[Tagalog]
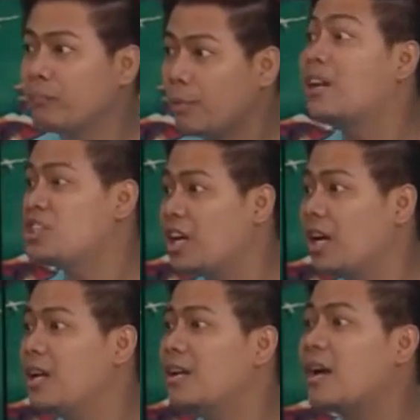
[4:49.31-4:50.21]
Mag-share
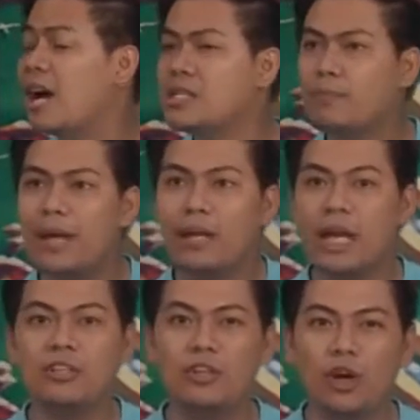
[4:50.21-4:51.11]
ng wow. gospel.
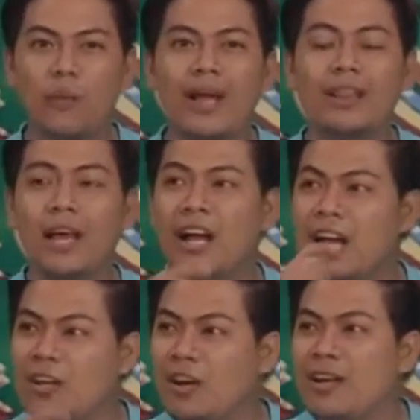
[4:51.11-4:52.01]
And you know what?
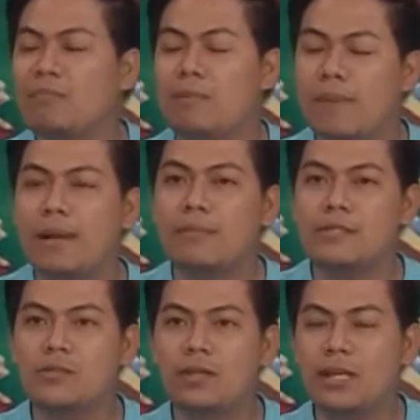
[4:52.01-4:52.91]
Ngayon, nagba-Bible
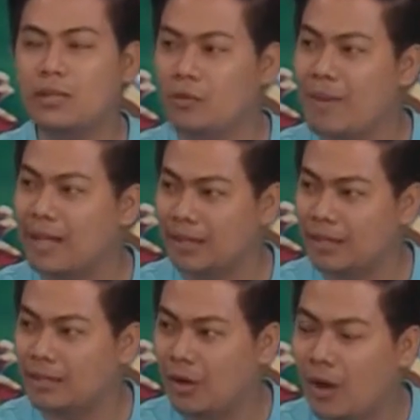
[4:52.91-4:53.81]
school na itong batang
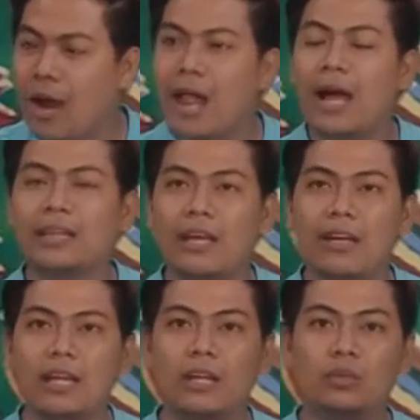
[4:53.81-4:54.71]
ito. Mm. At ngayon
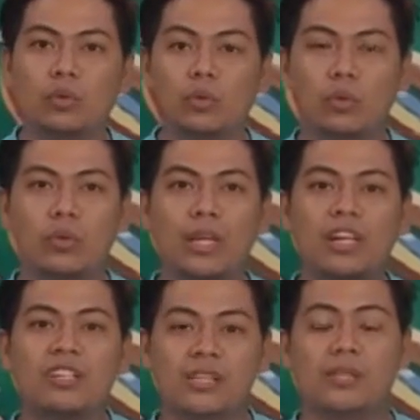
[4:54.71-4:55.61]
ay nagtuturo na
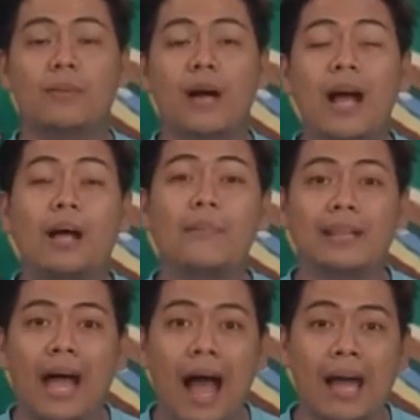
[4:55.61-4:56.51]
rin siya sa mga
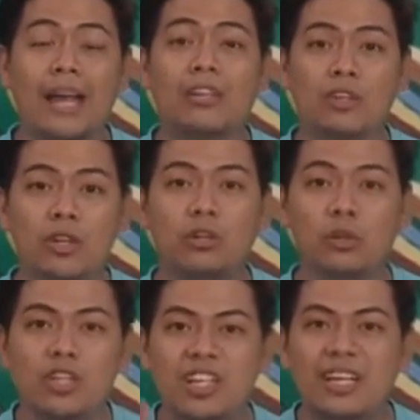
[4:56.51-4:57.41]
kabataan. At yun,
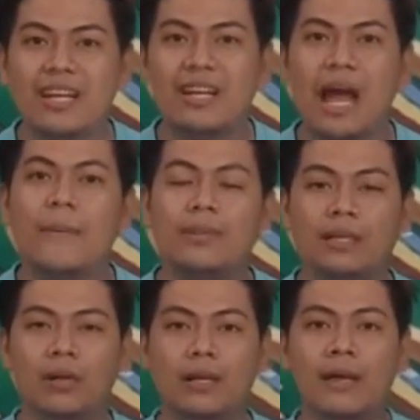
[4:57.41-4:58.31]
dun siya ginagamit ni
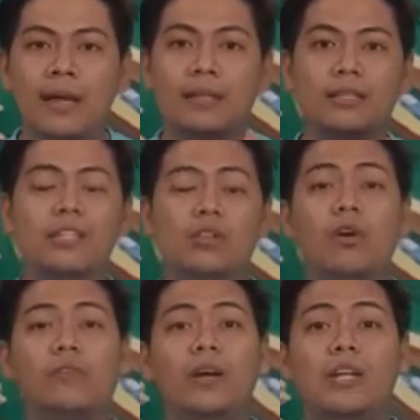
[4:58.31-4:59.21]
Lord.
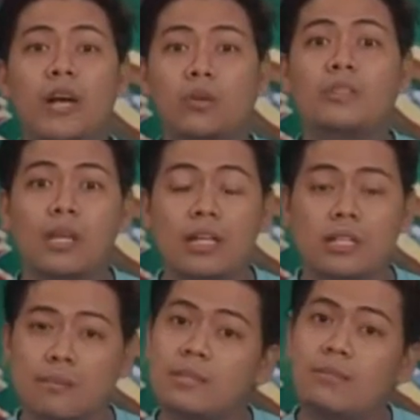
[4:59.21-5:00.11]
Na-discover niya kung saan
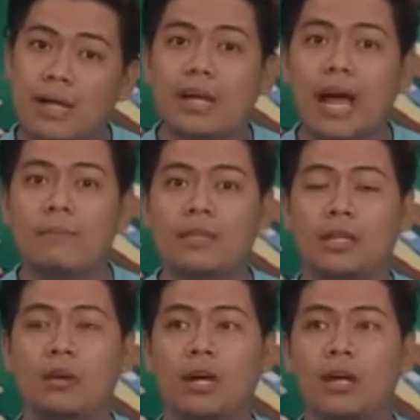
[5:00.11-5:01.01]
siya mas magagamit ni
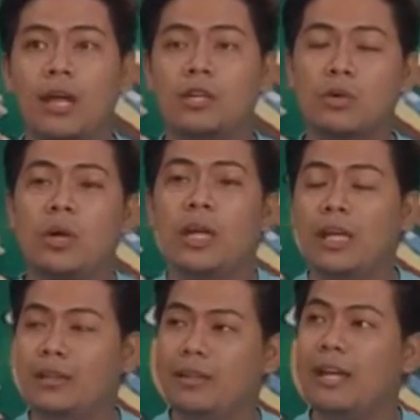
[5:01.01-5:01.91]
Lord. So,
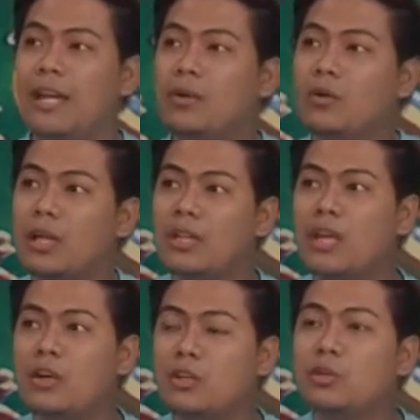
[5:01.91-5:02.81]
tinalikuran
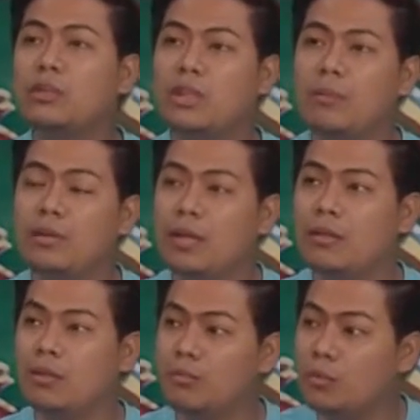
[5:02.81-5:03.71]
niya yon yung dream niya
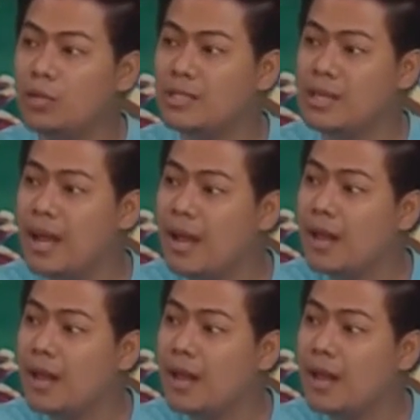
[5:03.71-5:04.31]
dun muna sa,